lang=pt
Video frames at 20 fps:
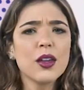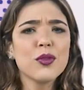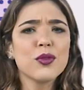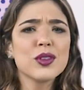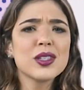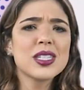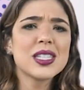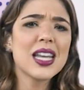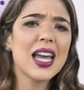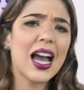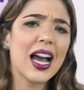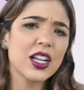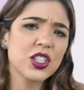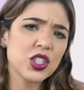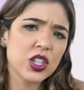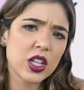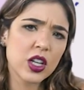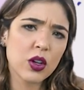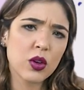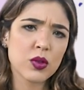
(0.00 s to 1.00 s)
E você
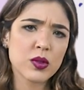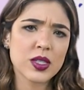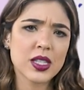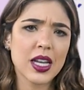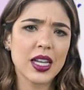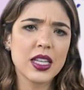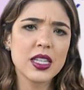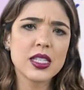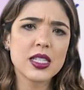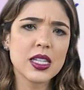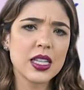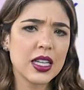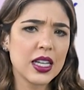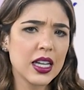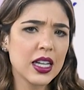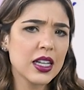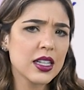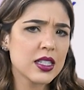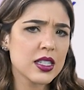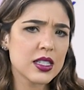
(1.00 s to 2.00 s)
acha que consegue
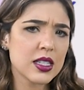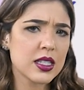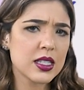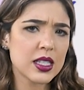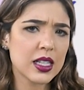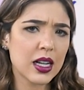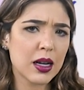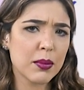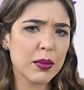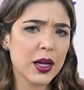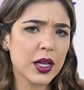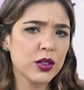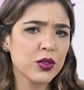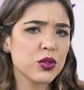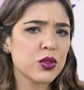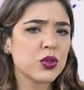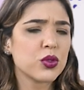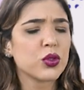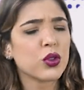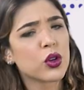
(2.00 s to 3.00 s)
seguir esses
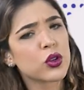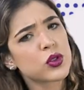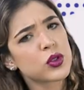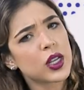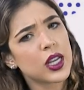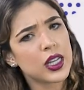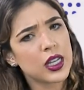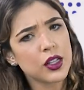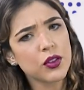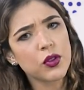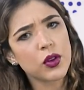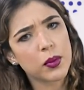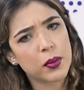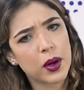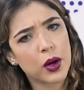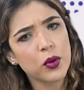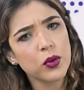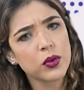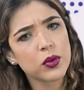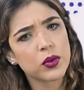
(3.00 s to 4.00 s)
ensinamentos do nosso querido
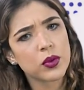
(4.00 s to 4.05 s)
irmão?